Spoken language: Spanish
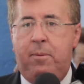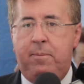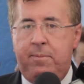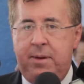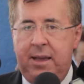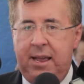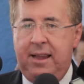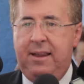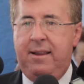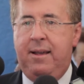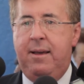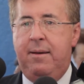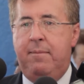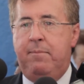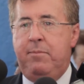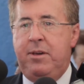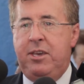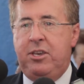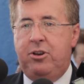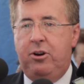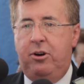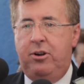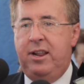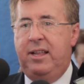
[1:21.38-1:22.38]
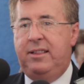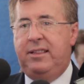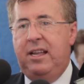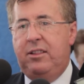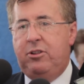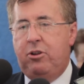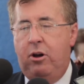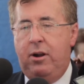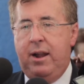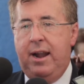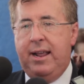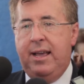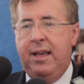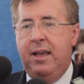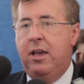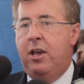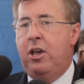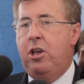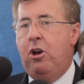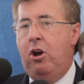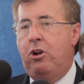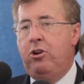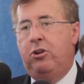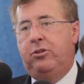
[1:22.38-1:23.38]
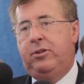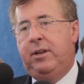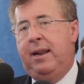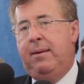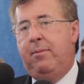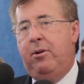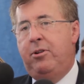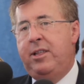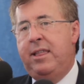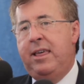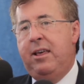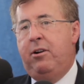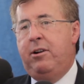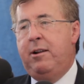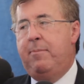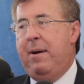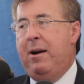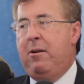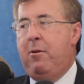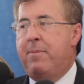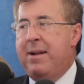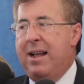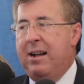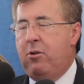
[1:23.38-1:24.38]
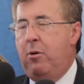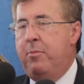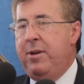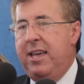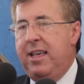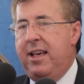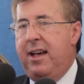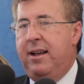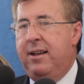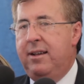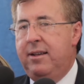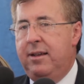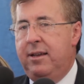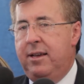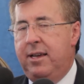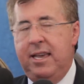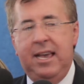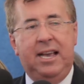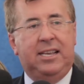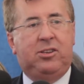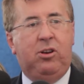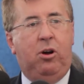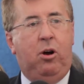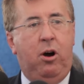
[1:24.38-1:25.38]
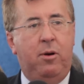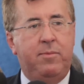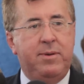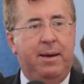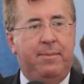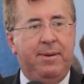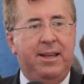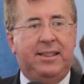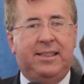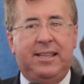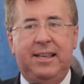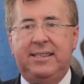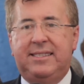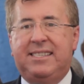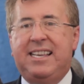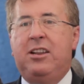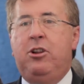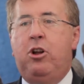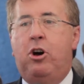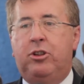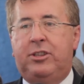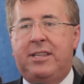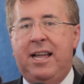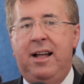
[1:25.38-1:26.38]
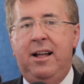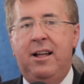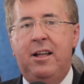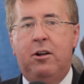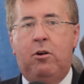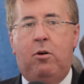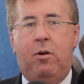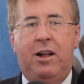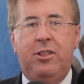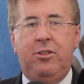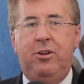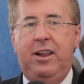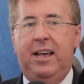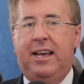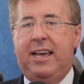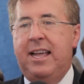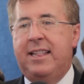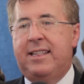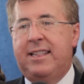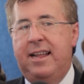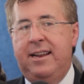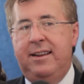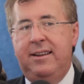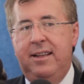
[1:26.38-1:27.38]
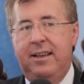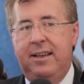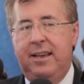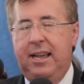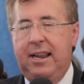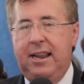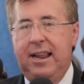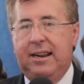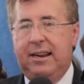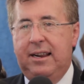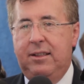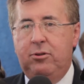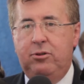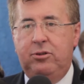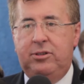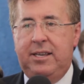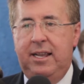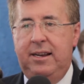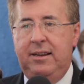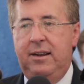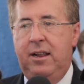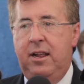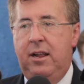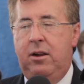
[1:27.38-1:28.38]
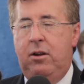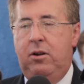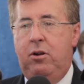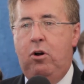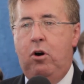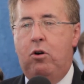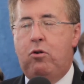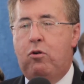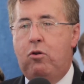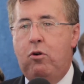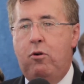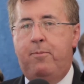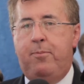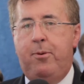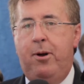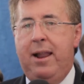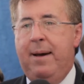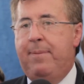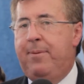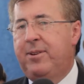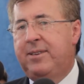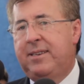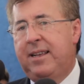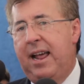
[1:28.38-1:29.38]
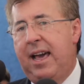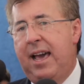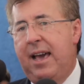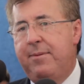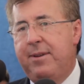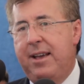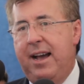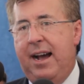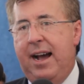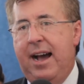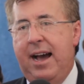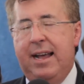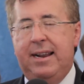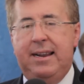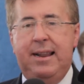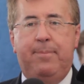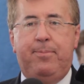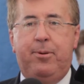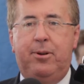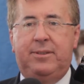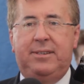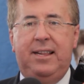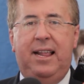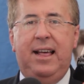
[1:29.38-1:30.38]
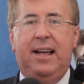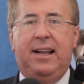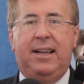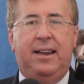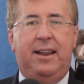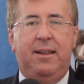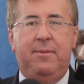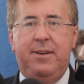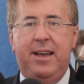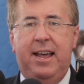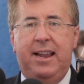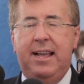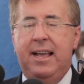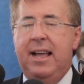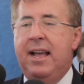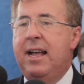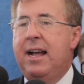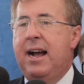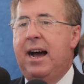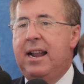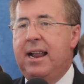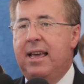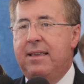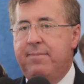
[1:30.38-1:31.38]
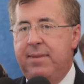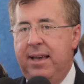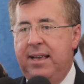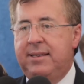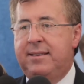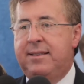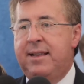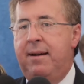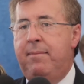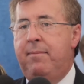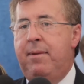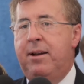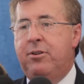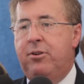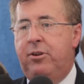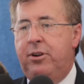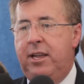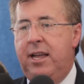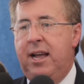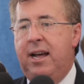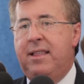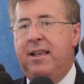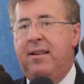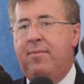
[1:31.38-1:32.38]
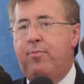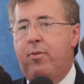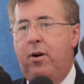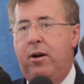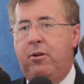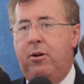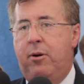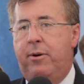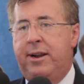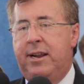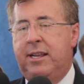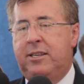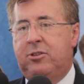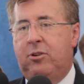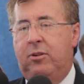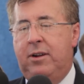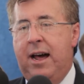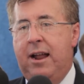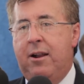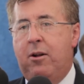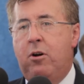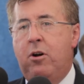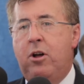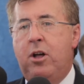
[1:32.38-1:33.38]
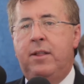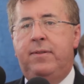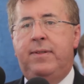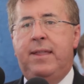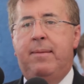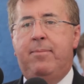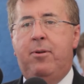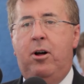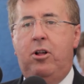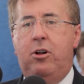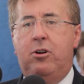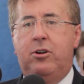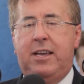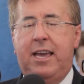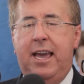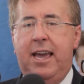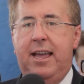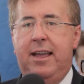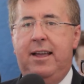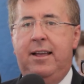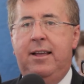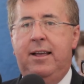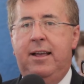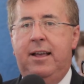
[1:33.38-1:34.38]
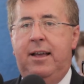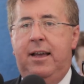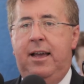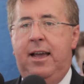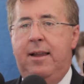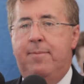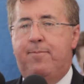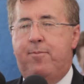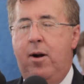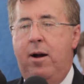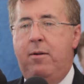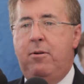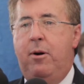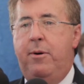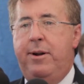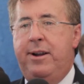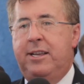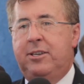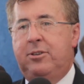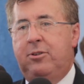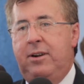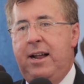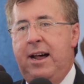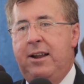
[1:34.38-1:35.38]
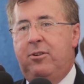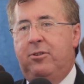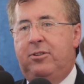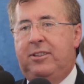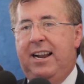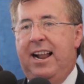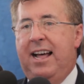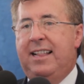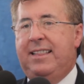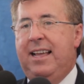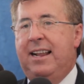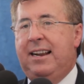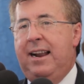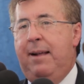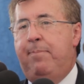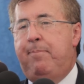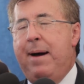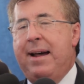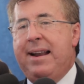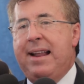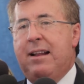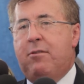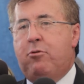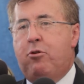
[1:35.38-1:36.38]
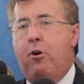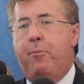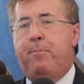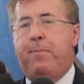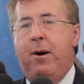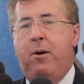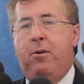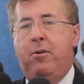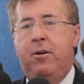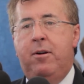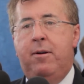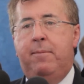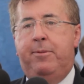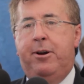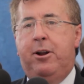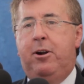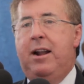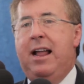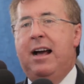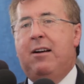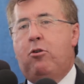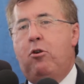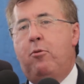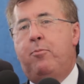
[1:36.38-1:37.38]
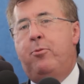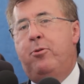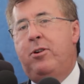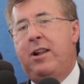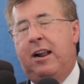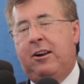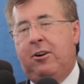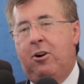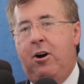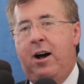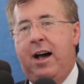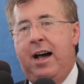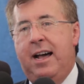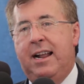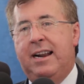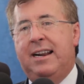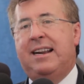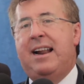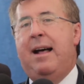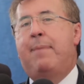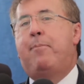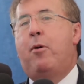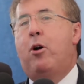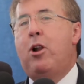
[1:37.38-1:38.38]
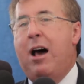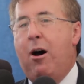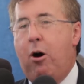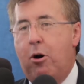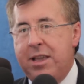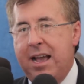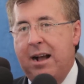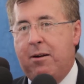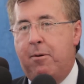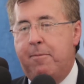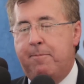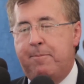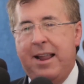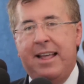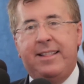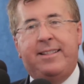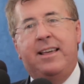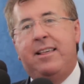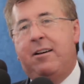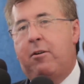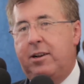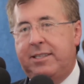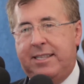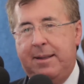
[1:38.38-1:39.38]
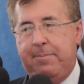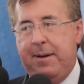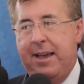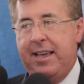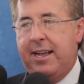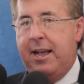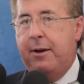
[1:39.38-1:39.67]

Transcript: mil millones de dólares y hoy no tenemos dinero ni para comprar comida. Y eso obviamente se nota cuando le quitan y le reducen los cupos, las posibilidades de viajar, la posibilidad de adquirir bienes a la inmensa mayoría del pueblo venezolano. De modo que el pueblo venezolano trata de raspar el cupo, pero la cúpula roja raspó la olla completa y dejó a este país